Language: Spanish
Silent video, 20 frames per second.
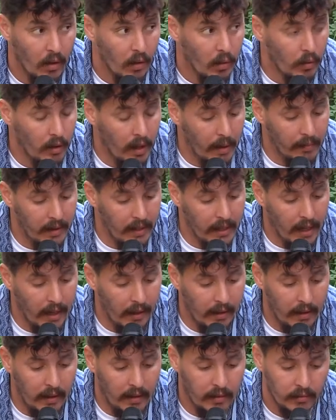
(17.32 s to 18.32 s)
Una
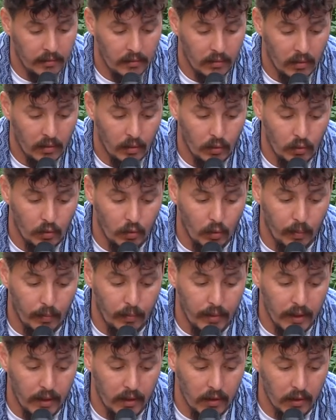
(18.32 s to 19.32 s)
mirada, un
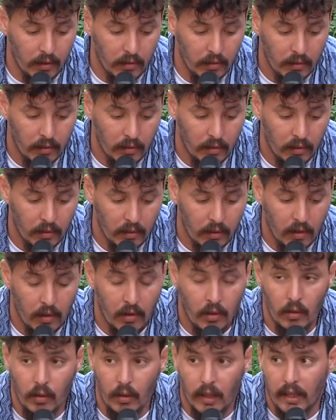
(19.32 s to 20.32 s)
suspiro
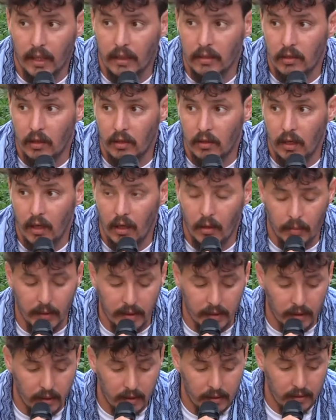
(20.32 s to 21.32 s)
y una canción de los
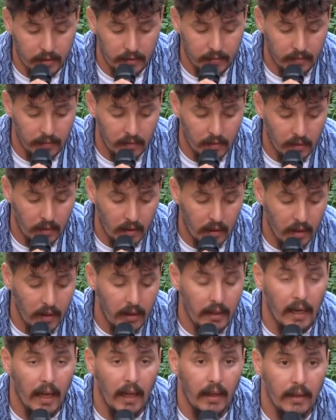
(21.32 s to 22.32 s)
Beatles.
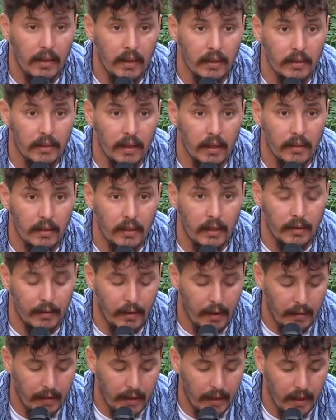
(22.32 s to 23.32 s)
Y nadie se
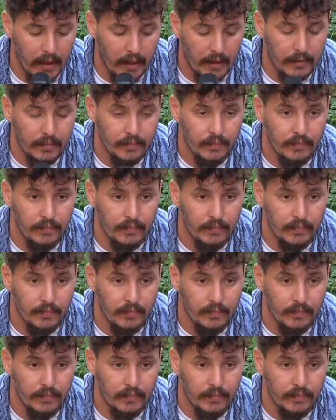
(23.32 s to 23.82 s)
atreve a bailar.